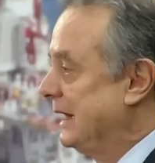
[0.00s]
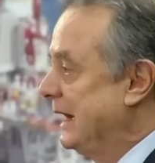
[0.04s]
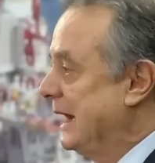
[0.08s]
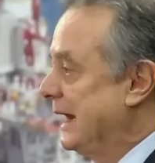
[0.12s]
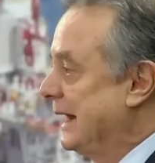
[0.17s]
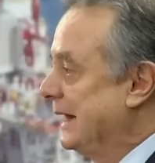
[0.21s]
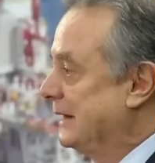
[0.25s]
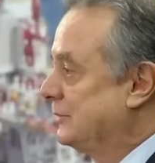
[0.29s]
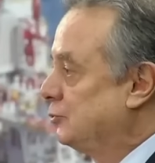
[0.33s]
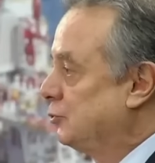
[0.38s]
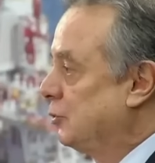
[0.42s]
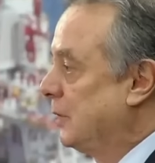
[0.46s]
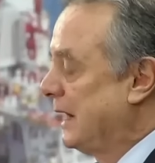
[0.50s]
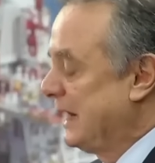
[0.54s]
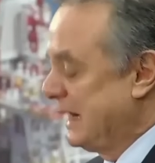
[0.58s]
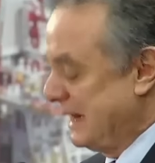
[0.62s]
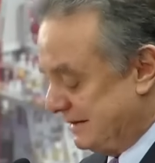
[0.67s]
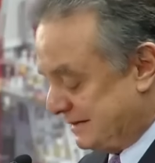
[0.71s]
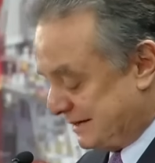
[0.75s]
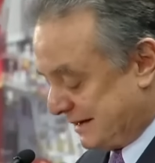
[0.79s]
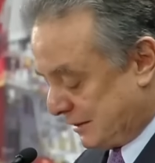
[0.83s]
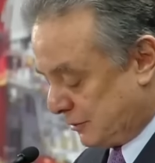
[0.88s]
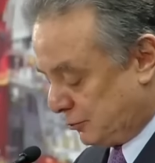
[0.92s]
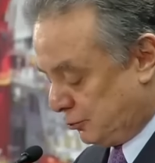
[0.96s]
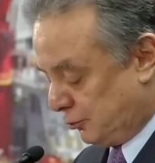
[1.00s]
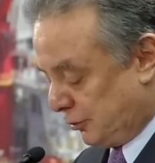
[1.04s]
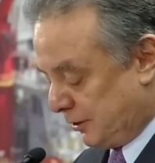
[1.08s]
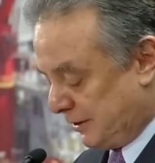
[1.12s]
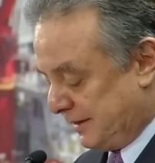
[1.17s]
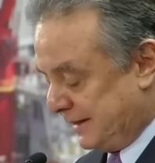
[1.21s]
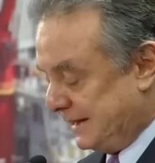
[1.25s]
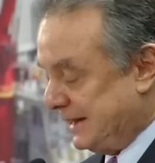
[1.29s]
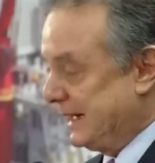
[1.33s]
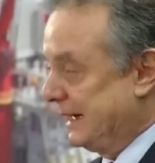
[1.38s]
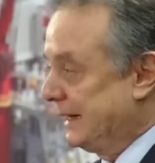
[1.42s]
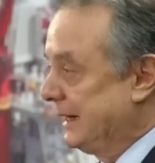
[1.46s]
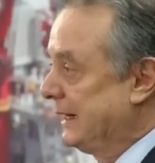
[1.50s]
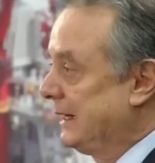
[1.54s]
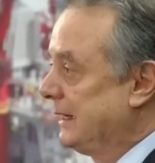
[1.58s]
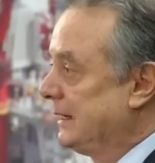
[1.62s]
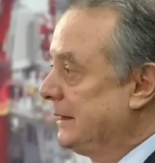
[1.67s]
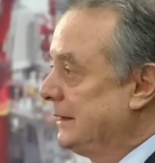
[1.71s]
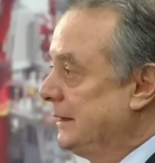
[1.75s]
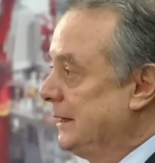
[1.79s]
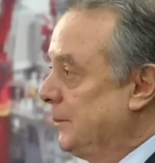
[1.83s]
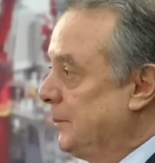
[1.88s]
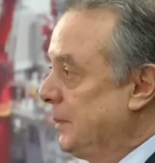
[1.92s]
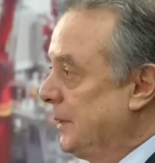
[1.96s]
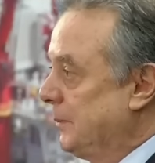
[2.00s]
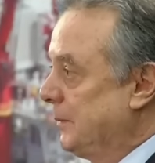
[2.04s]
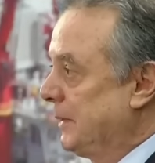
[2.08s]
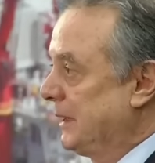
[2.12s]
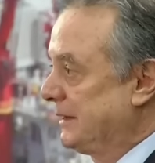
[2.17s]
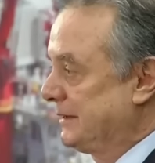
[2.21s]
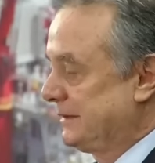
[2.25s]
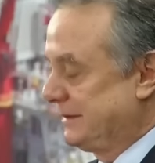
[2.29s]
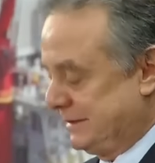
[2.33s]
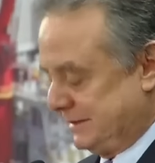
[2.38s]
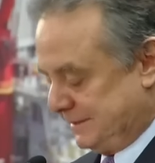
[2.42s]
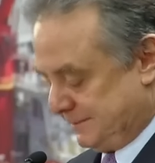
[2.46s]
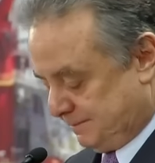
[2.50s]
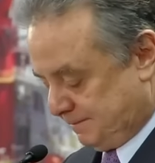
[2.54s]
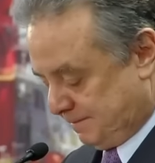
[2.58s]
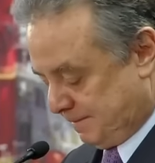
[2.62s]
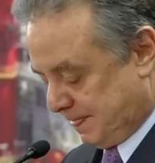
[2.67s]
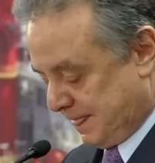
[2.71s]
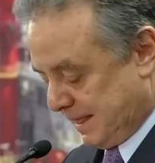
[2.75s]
la naturaleza jurídica de Pemex,